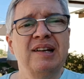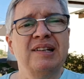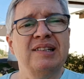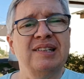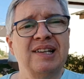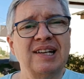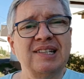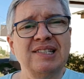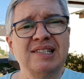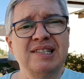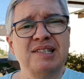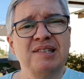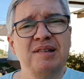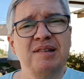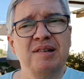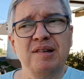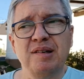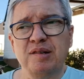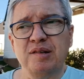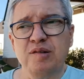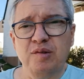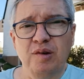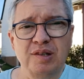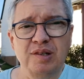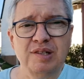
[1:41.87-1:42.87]
dass
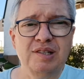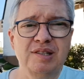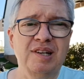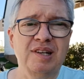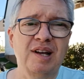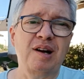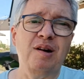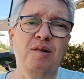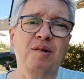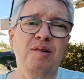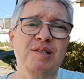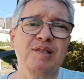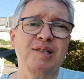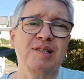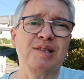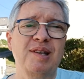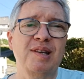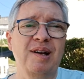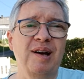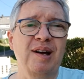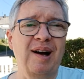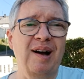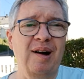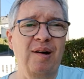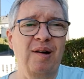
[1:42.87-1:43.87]
Gott daraus
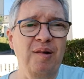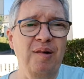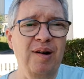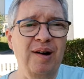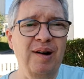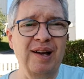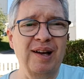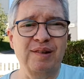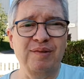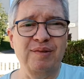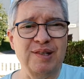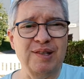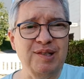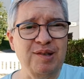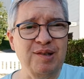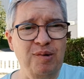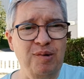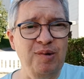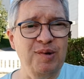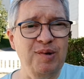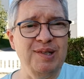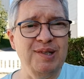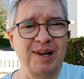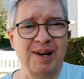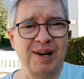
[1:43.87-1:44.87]
auch etwas
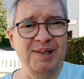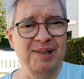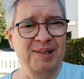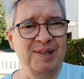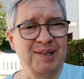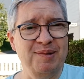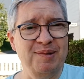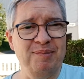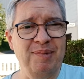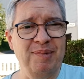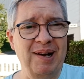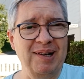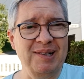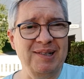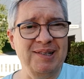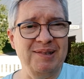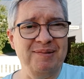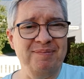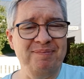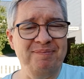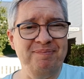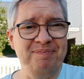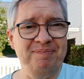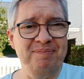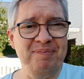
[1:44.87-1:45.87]
Großartiges macht.